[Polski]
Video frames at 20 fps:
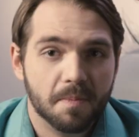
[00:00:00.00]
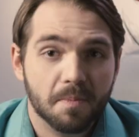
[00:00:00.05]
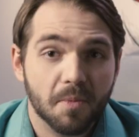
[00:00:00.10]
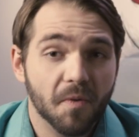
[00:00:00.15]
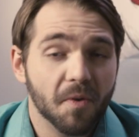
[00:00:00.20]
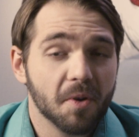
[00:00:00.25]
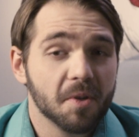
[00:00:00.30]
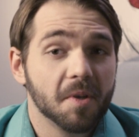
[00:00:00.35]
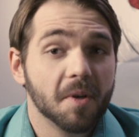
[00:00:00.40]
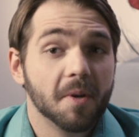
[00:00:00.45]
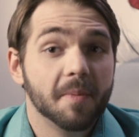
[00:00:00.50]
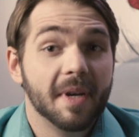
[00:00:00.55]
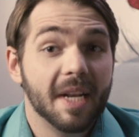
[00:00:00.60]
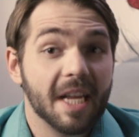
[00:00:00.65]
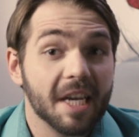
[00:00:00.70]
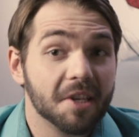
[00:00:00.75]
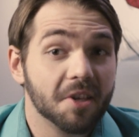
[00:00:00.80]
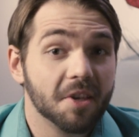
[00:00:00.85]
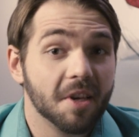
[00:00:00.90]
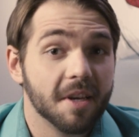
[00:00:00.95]
Mówiąc o
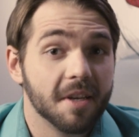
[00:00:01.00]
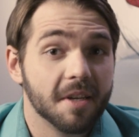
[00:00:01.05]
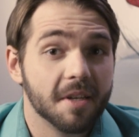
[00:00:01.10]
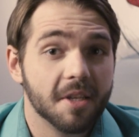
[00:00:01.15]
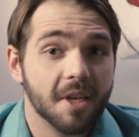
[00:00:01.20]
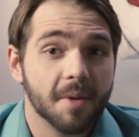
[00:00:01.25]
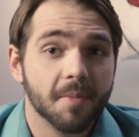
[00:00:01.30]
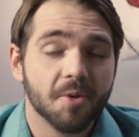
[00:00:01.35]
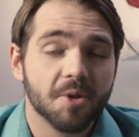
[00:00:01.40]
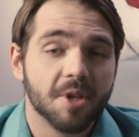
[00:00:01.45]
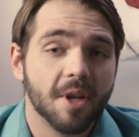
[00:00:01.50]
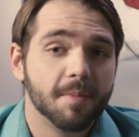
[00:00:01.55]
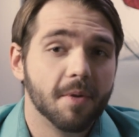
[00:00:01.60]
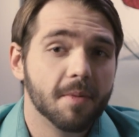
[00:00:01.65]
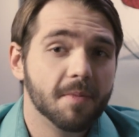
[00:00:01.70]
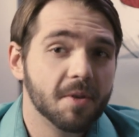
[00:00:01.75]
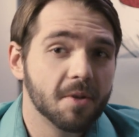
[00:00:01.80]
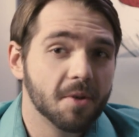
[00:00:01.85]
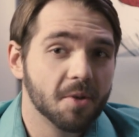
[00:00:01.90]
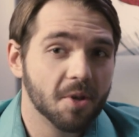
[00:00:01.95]
Meleksie, nie można
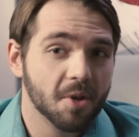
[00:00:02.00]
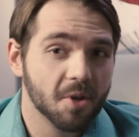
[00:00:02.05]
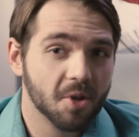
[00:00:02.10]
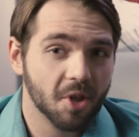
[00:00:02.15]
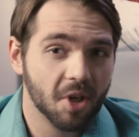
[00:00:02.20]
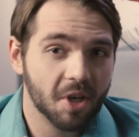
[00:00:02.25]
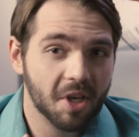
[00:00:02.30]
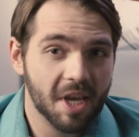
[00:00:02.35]
pominąć jeszcze